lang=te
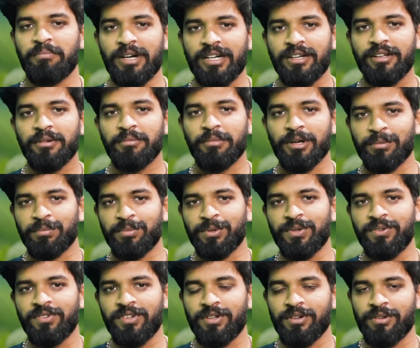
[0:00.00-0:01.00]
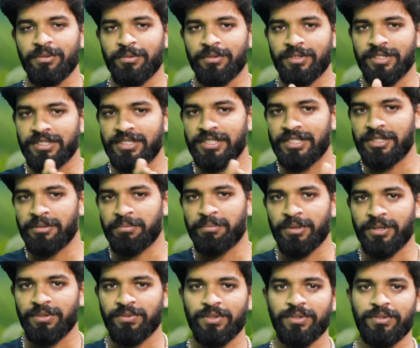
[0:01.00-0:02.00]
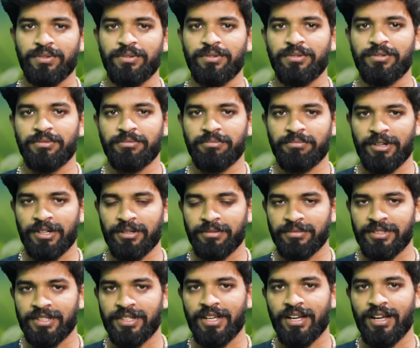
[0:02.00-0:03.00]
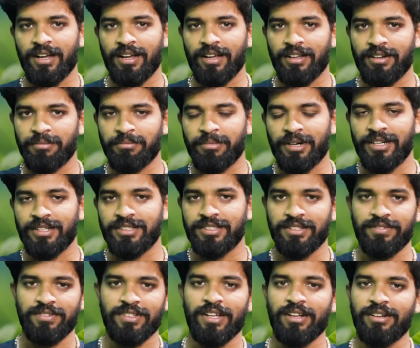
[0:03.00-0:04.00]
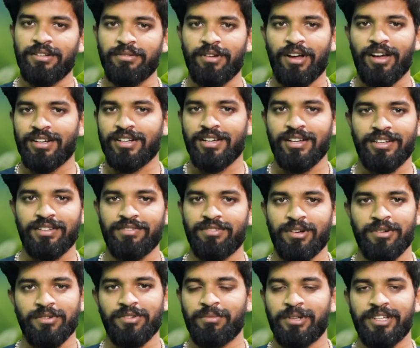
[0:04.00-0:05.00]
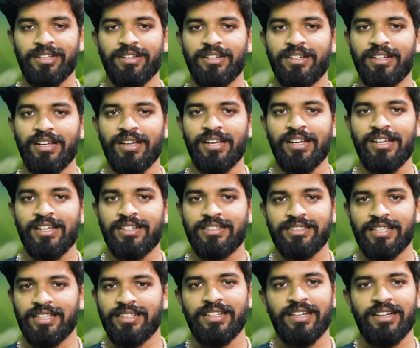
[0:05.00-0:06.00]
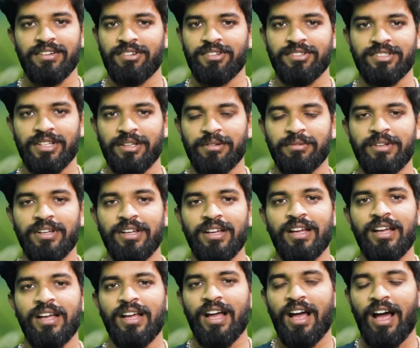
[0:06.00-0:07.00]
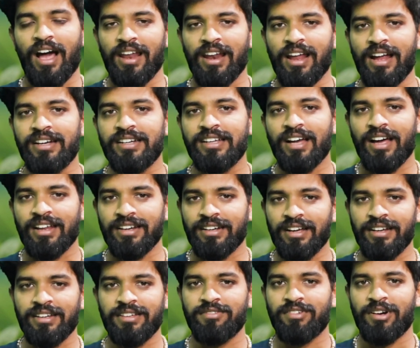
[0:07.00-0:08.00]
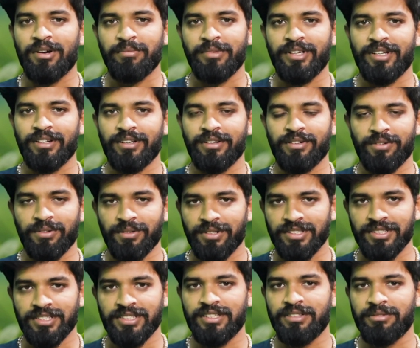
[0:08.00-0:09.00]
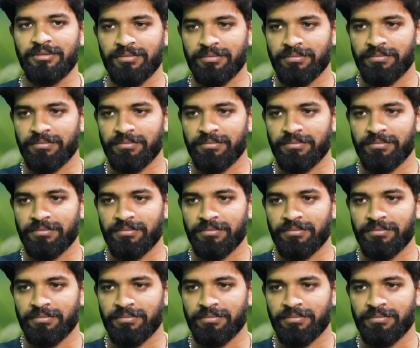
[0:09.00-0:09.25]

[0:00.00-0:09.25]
బట్ మన పూర్వీకుల నుంచి ఇప్పటి వరకు మనం తినే ఆహారం పండించే విధానం ఆర్గానిక్ ఫార్మింగ్ సేంద్రియ వ్యవసాయం అలాంటి ఆర్గానిక్ ఫార్మింగ్ గురించి